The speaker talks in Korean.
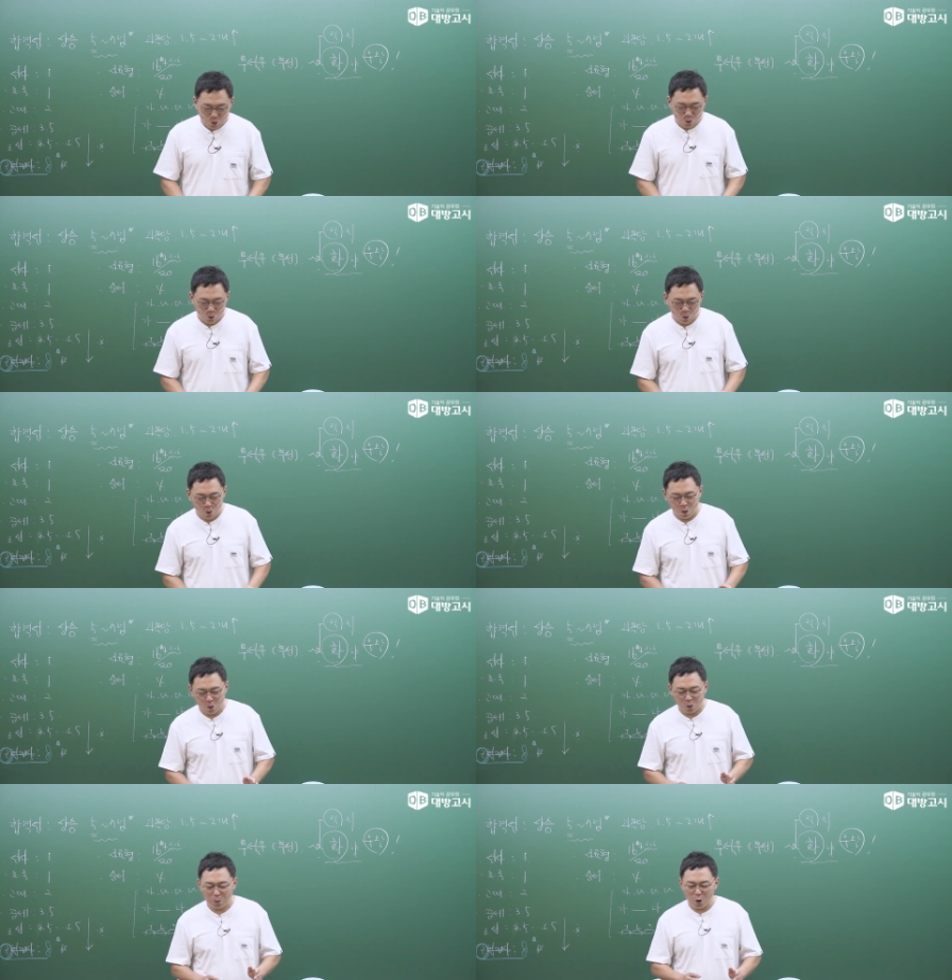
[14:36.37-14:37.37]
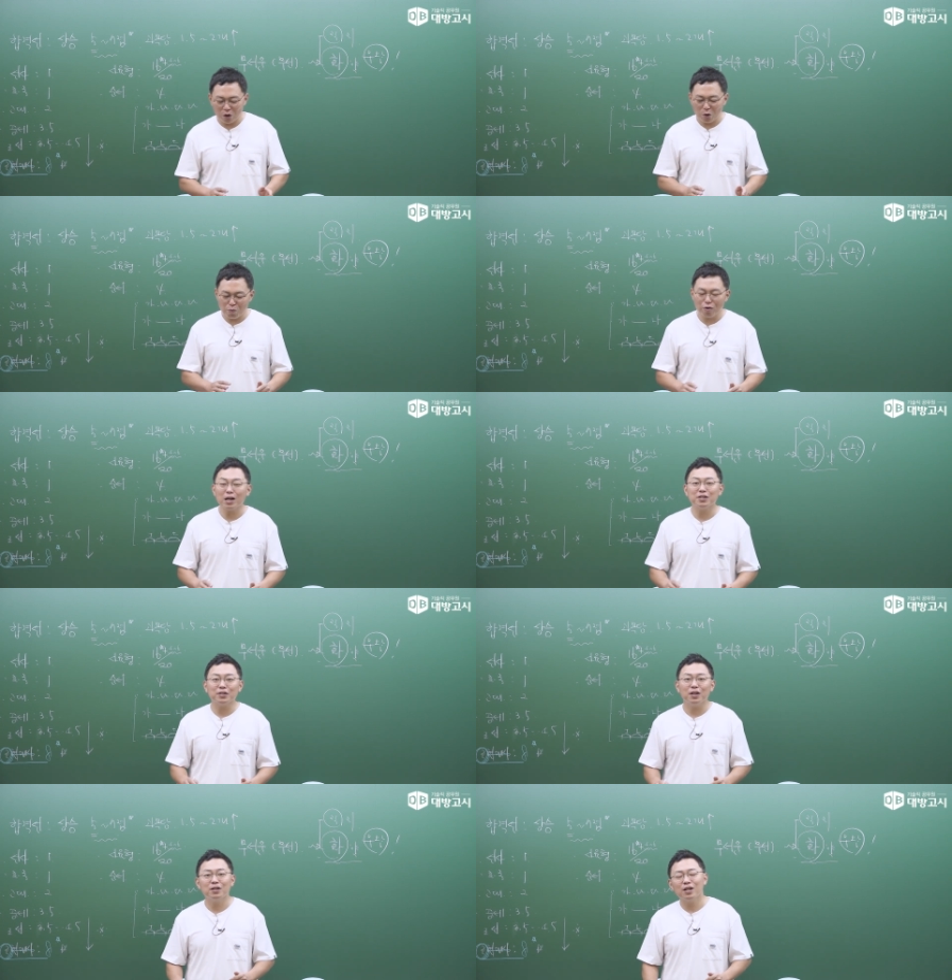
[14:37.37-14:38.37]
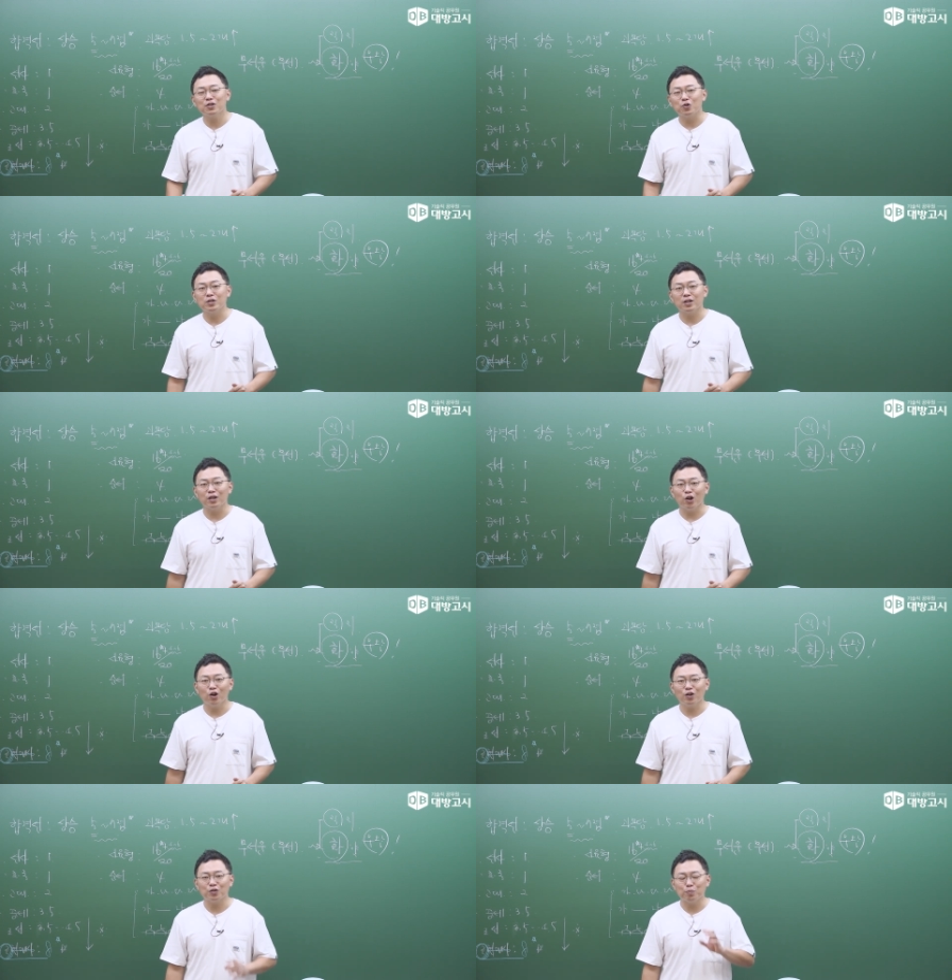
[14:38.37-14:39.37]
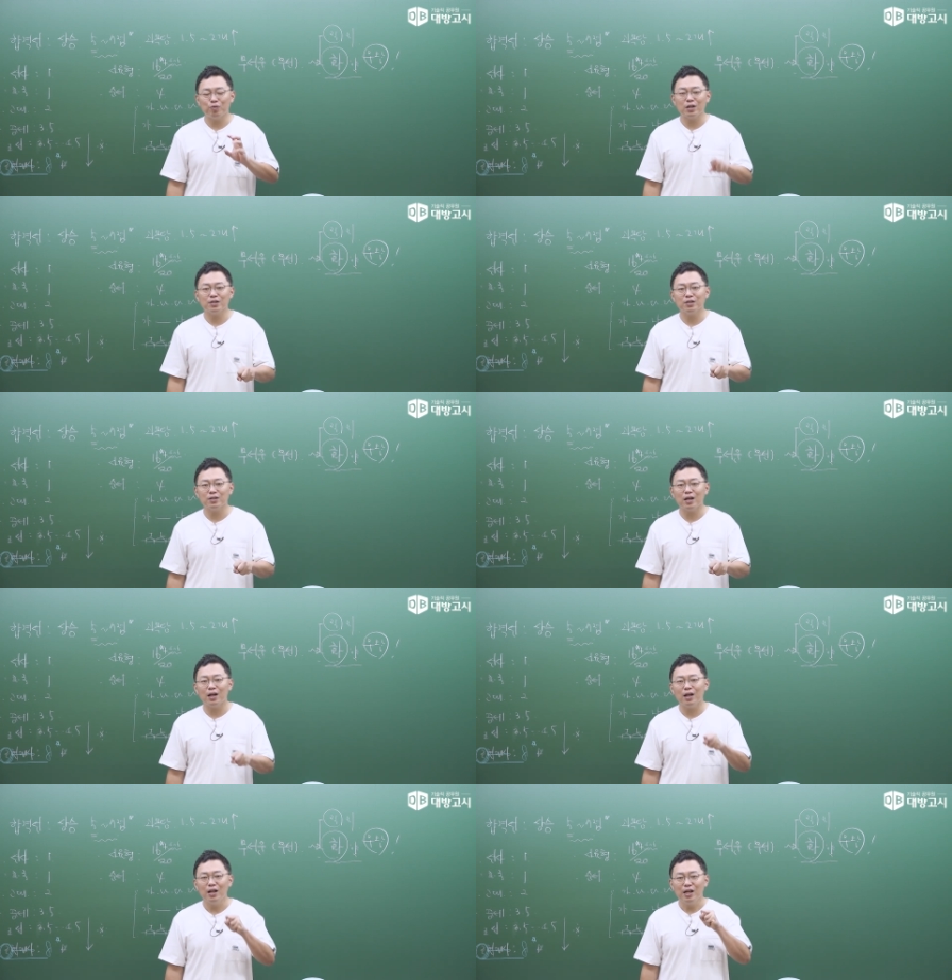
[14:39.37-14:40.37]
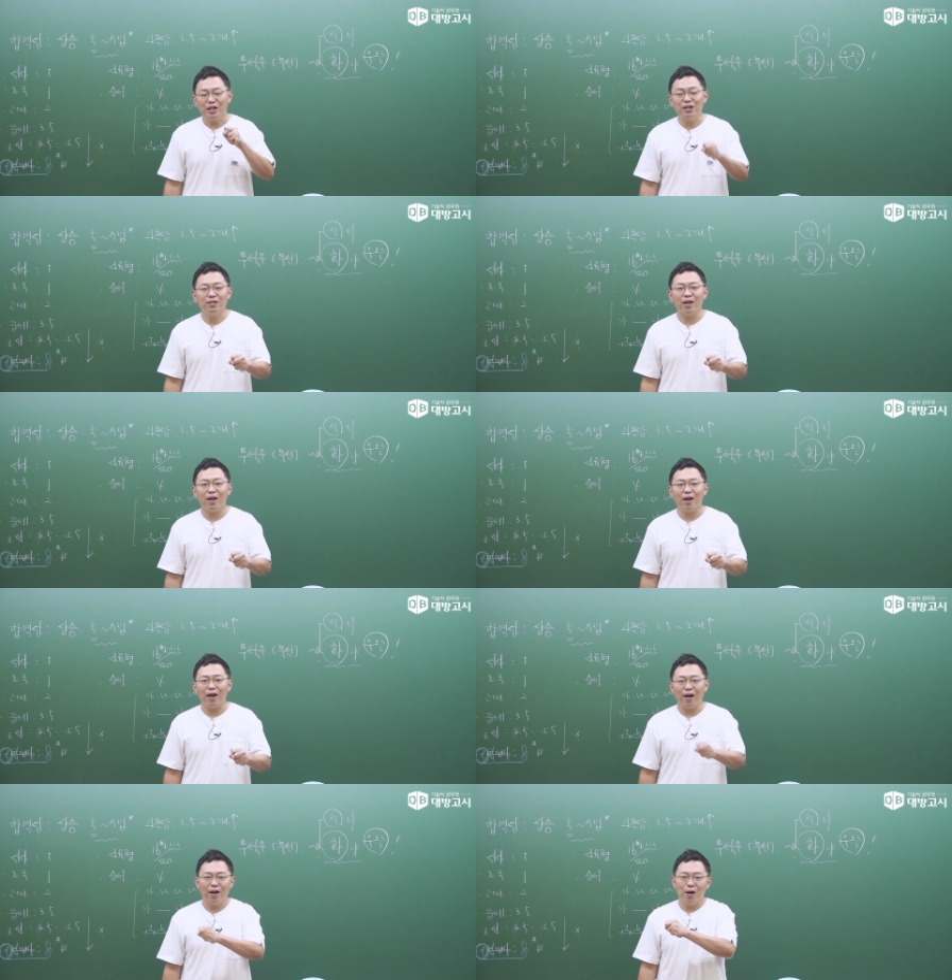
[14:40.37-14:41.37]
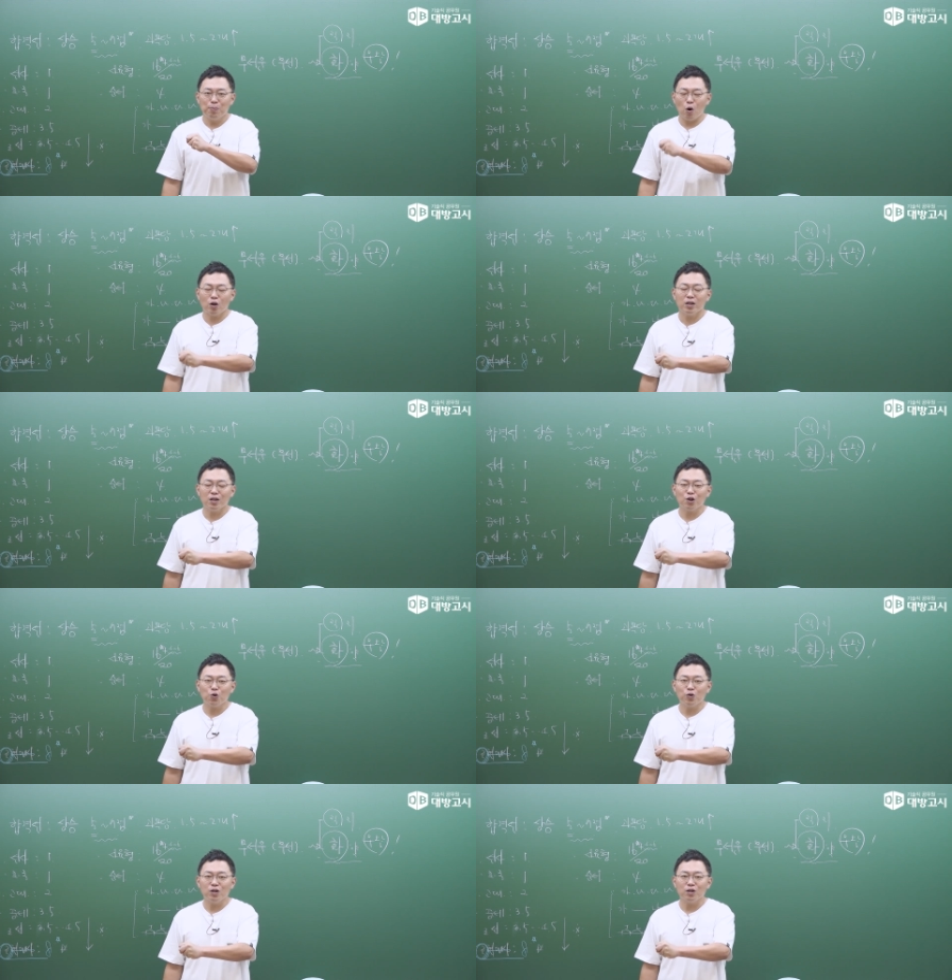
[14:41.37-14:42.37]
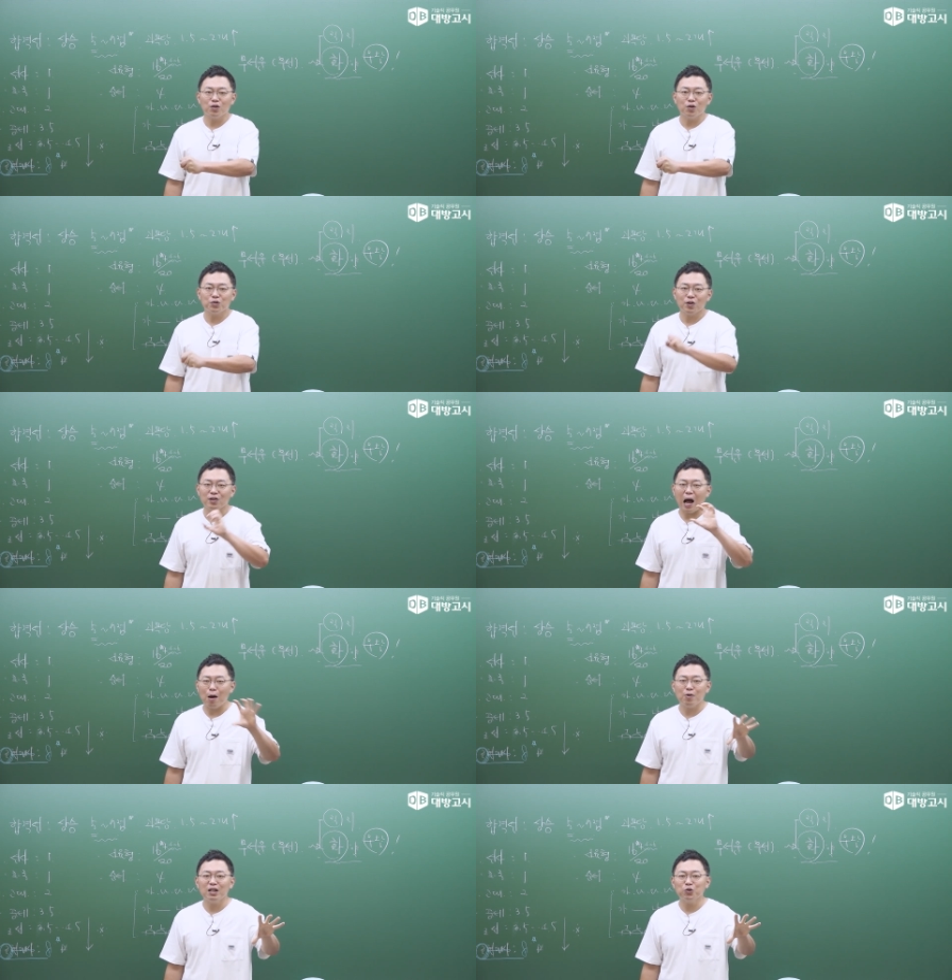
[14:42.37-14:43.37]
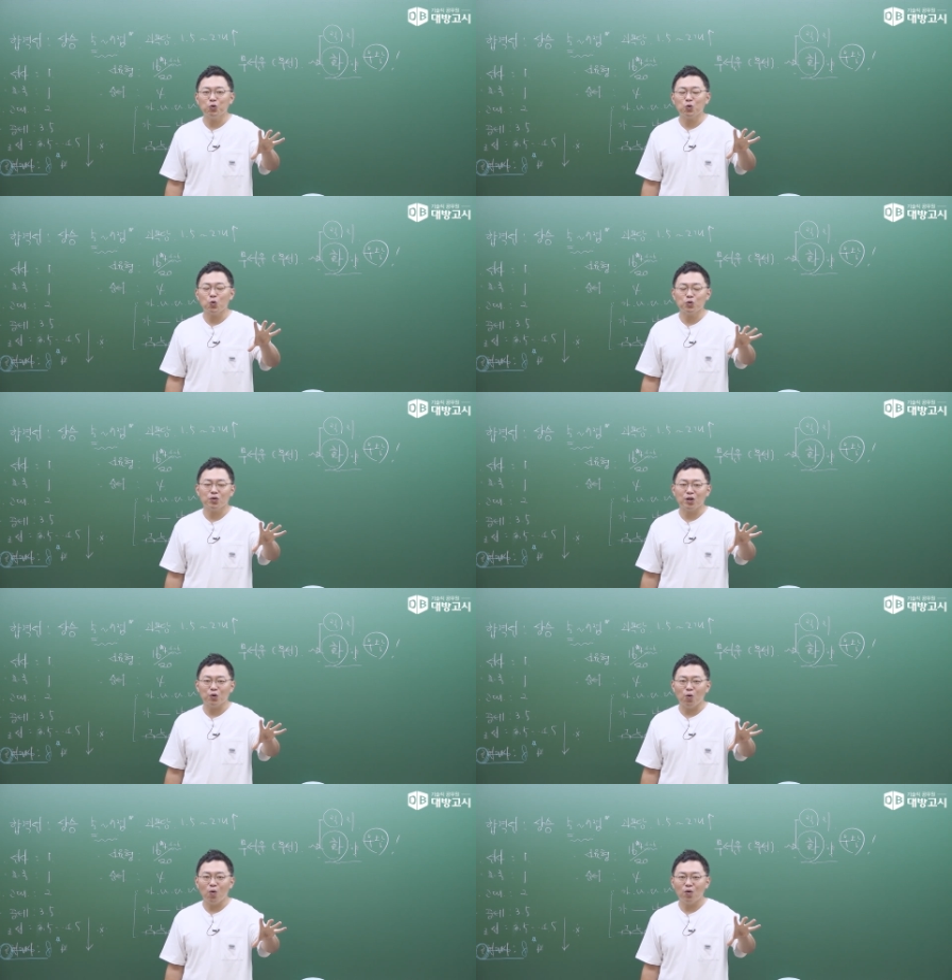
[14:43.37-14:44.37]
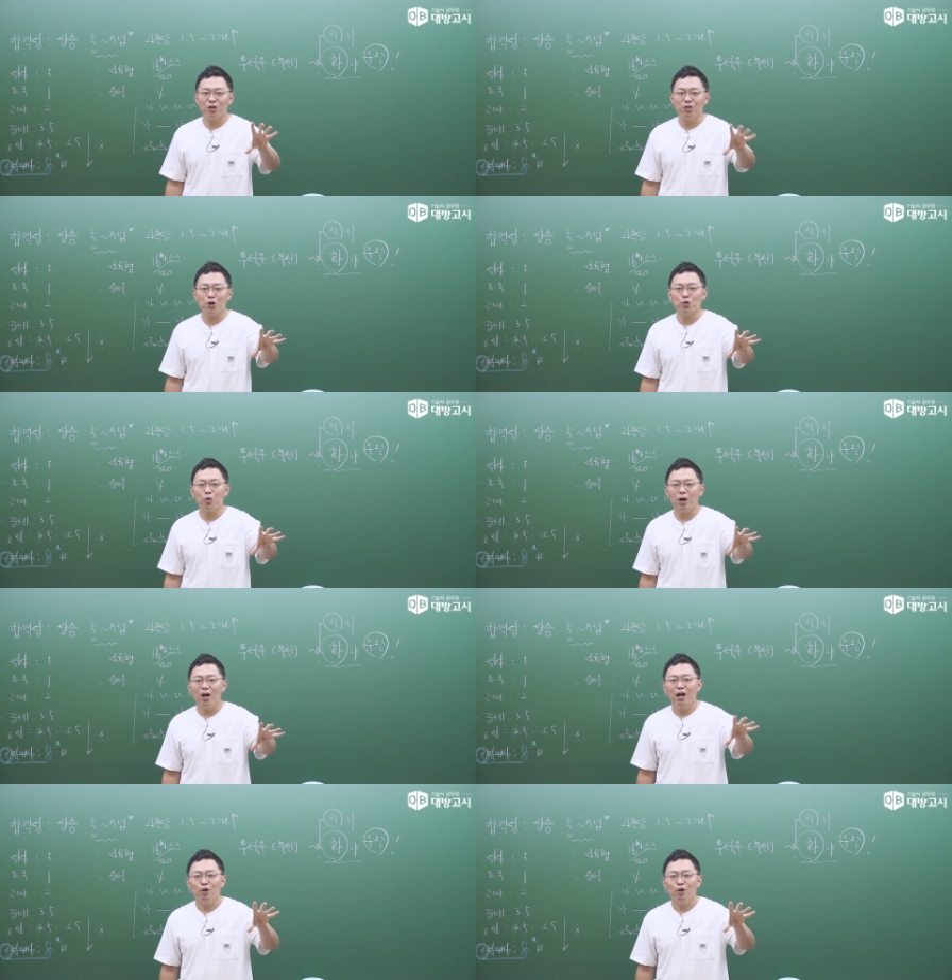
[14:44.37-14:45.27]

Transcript: 오, 병인양요 프랑스가 일으킨 전쟁이에요. 그래서 프랑스가 이때 병인양요를 일으켜서 강화도를 공격했고 그 결과